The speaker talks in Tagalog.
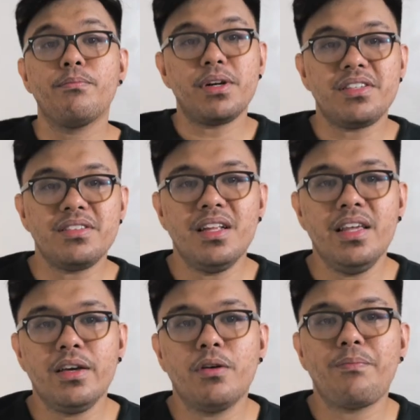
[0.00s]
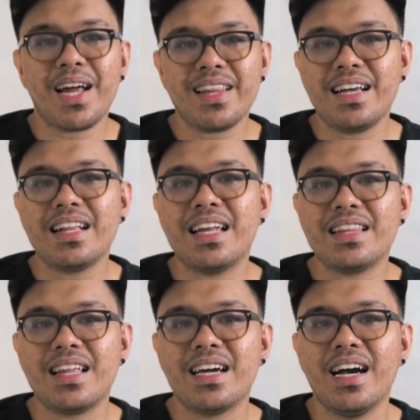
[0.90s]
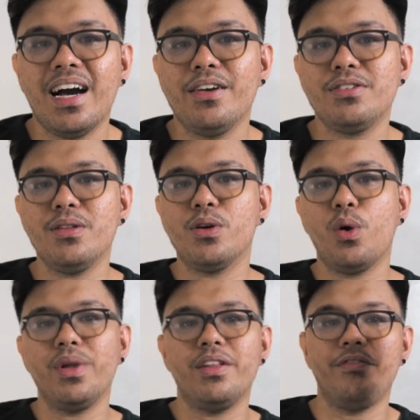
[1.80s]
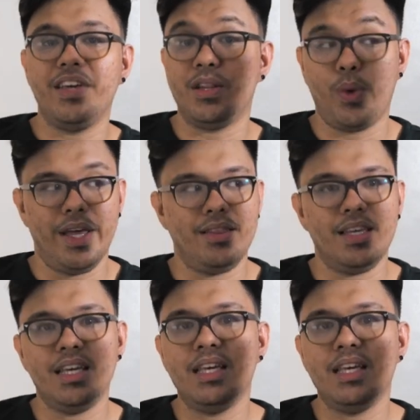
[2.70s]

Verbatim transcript: Personally, kung practical ka lang talaga, you should go with the V20.